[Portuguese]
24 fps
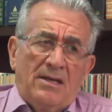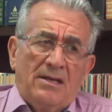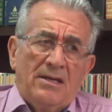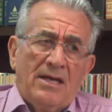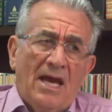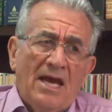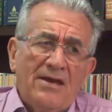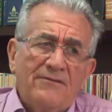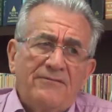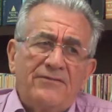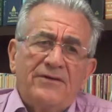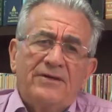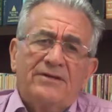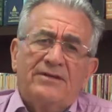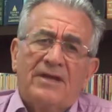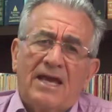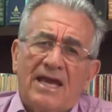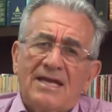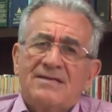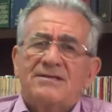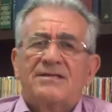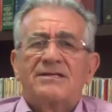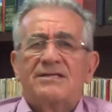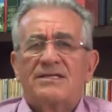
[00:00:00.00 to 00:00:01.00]
e a
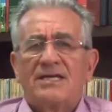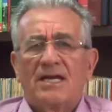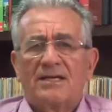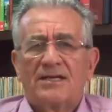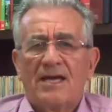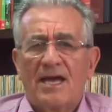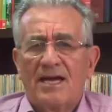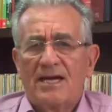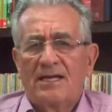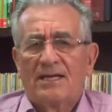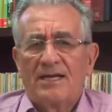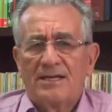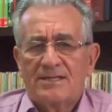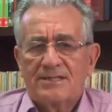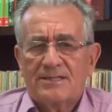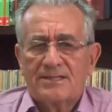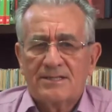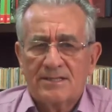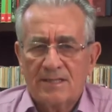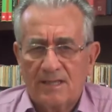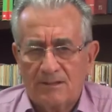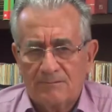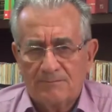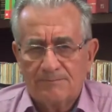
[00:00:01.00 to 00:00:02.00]
evidência da
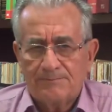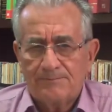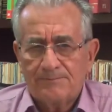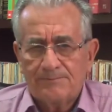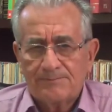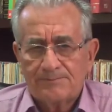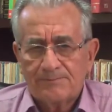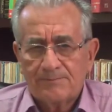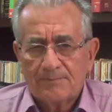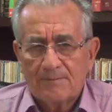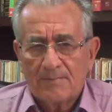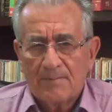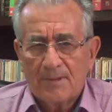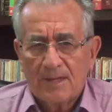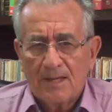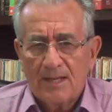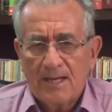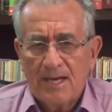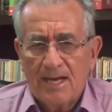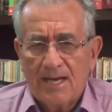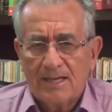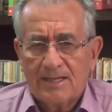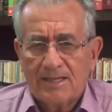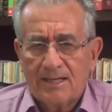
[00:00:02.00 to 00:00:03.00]
eleição
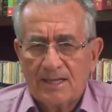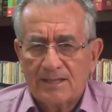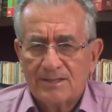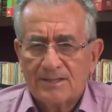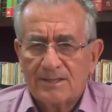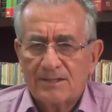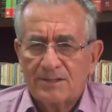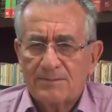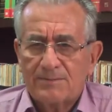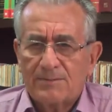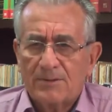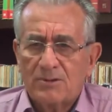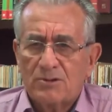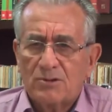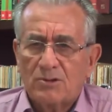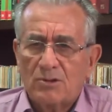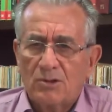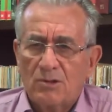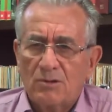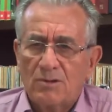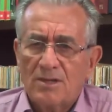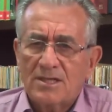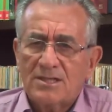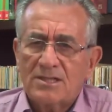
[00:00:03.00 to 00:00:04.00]
é que essas
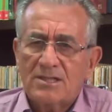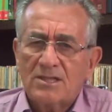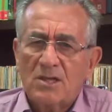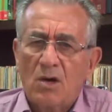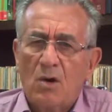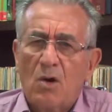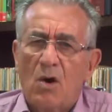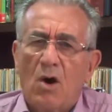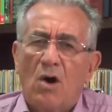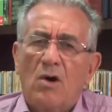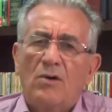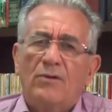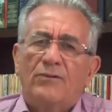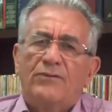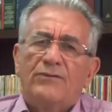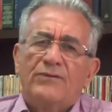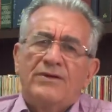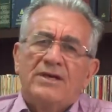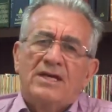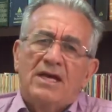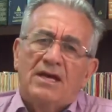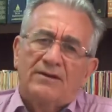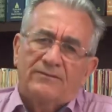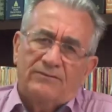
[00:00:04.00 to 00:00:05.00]
pessoas
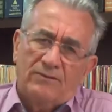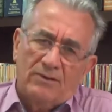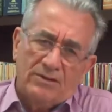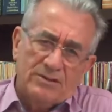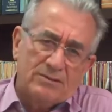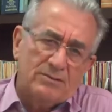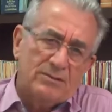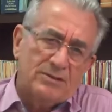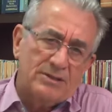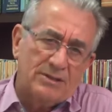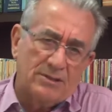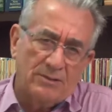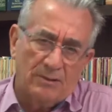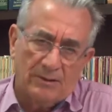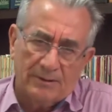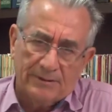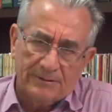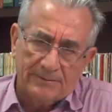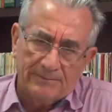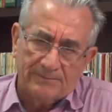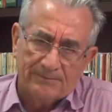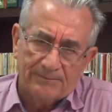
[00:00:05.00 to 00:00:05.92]
ouvem a voz do Senhor.